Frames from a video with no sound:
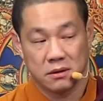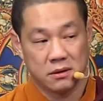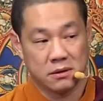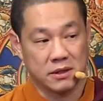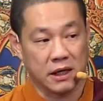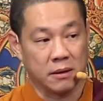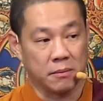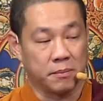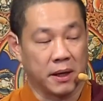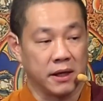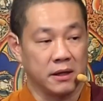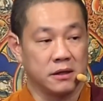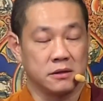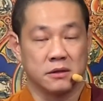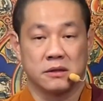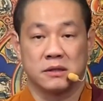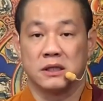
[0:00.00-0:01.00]
讲白的
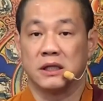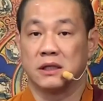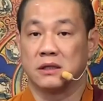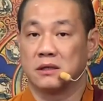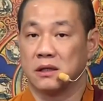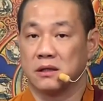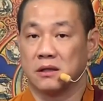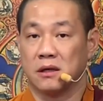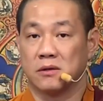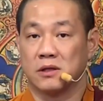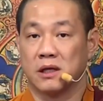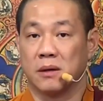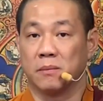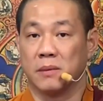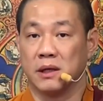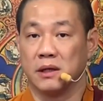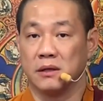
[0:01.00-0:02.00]
就是你在道
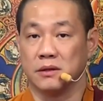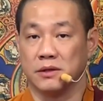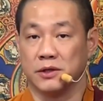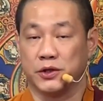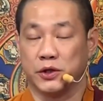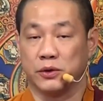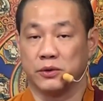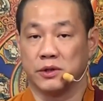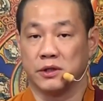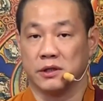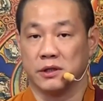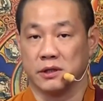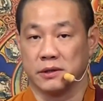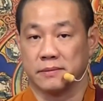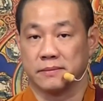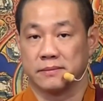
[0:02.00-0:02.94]
场没有修行，